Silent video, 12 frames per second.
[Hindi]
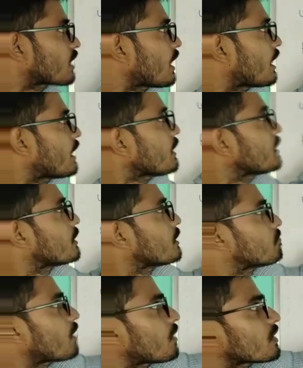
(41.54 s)
क्या है
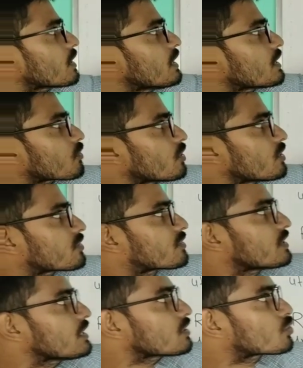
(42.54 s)
पावर इलेक्ट्रॉनिक्स
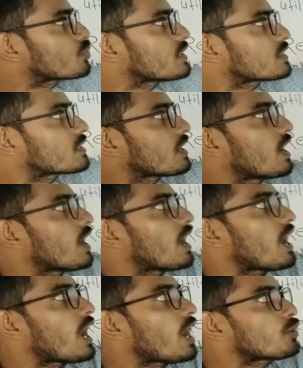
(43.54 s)
डील्स विद
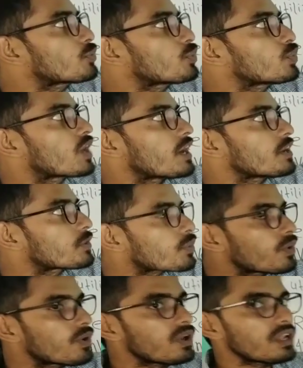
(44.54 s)
हाउ टू
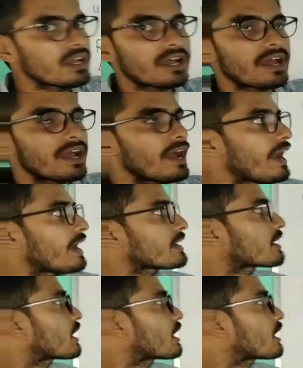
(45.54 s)
कंट्रोल एंड